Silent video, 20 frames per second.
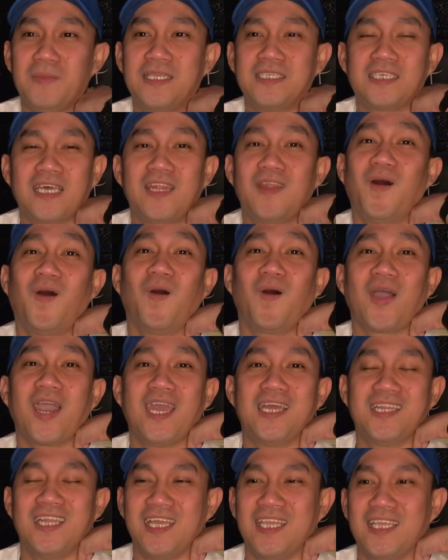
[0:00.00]
minsan
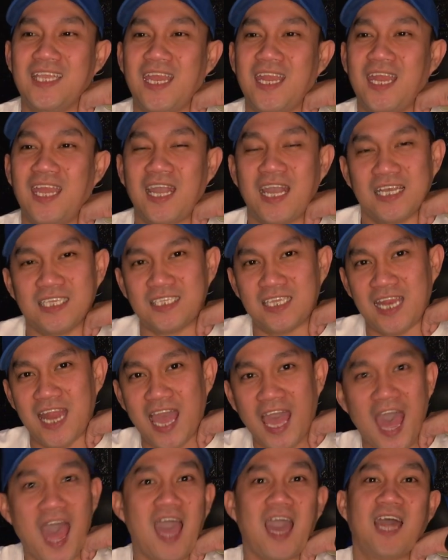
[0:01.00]
okay din yan eh. Kasi
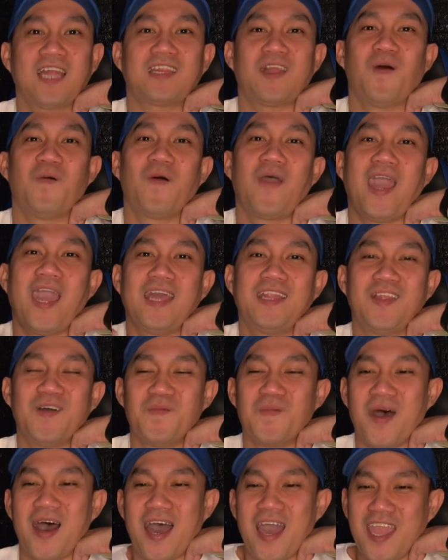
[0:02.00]
nakakatawa eh, ba
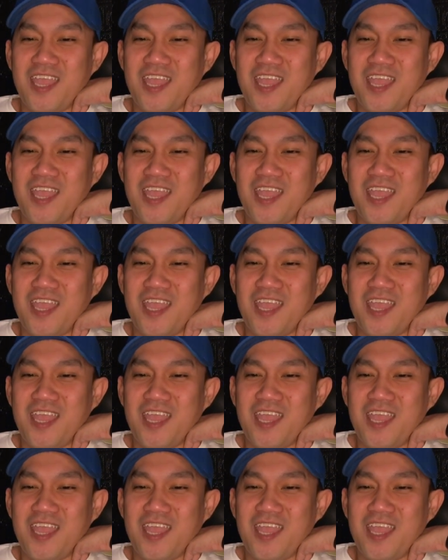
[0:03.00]
diba?